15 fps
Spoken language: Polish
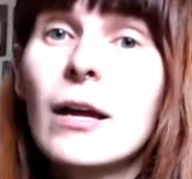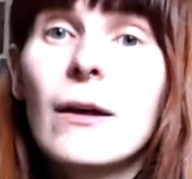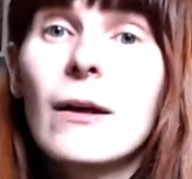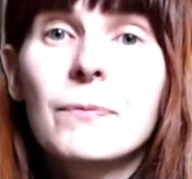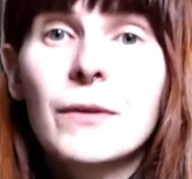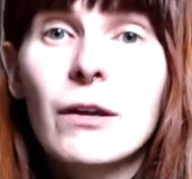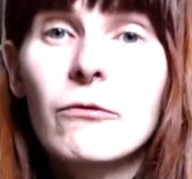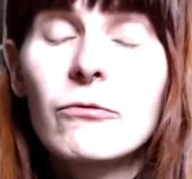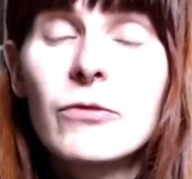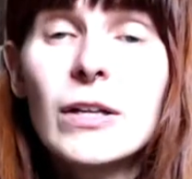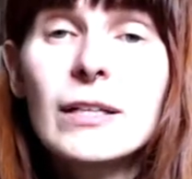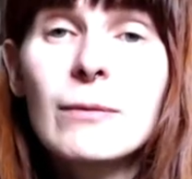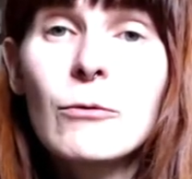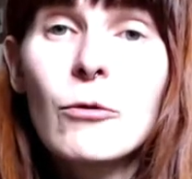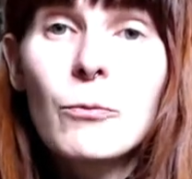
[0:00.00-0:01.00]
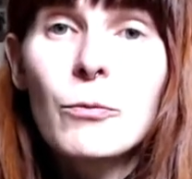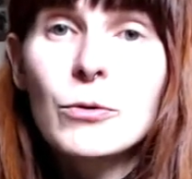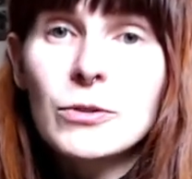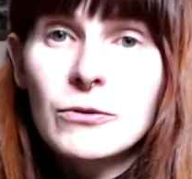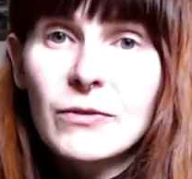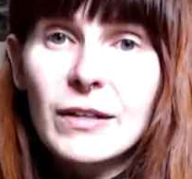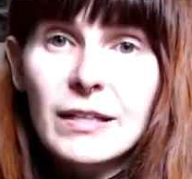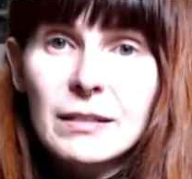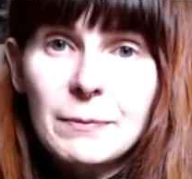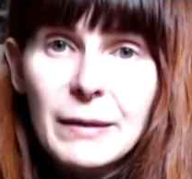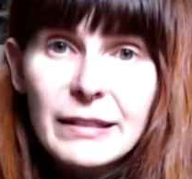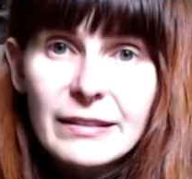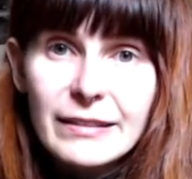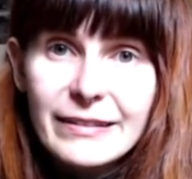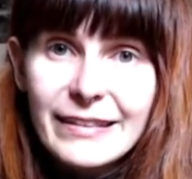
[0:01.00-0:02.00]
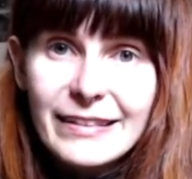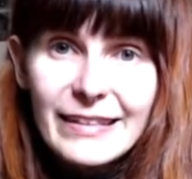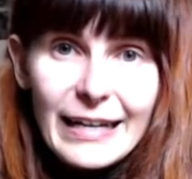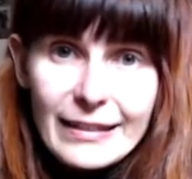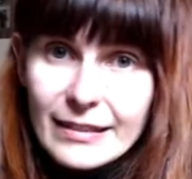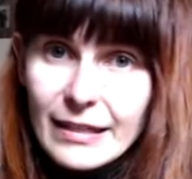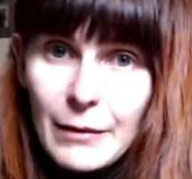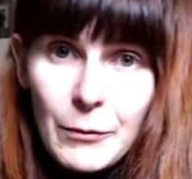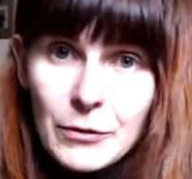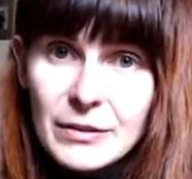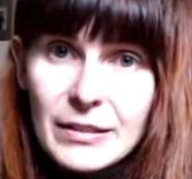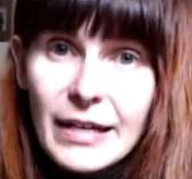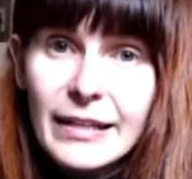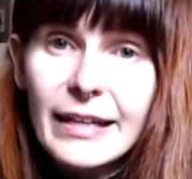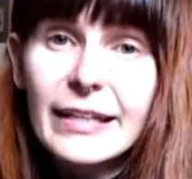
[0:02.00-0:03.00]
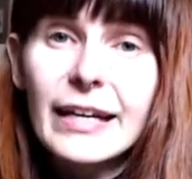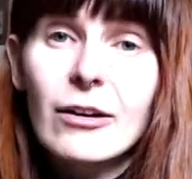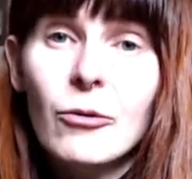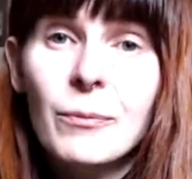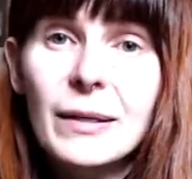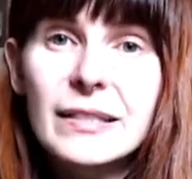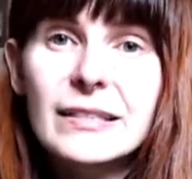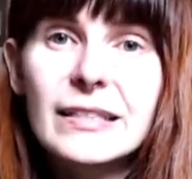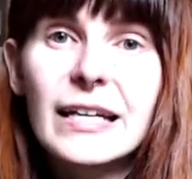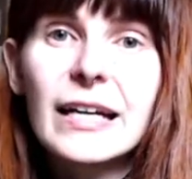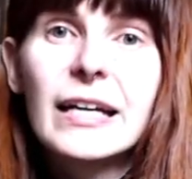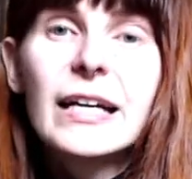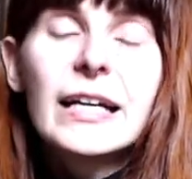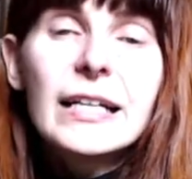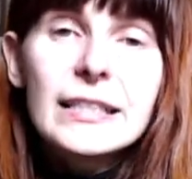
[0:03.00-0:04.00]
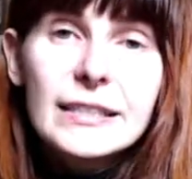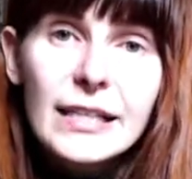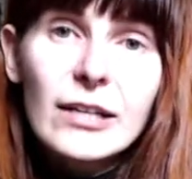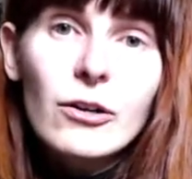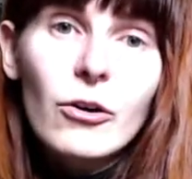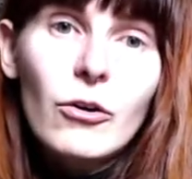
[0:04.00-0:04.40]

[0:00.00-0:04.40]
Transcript: w wielkim ubóstwie jest praktycznie tak samo znana jak obecnie jego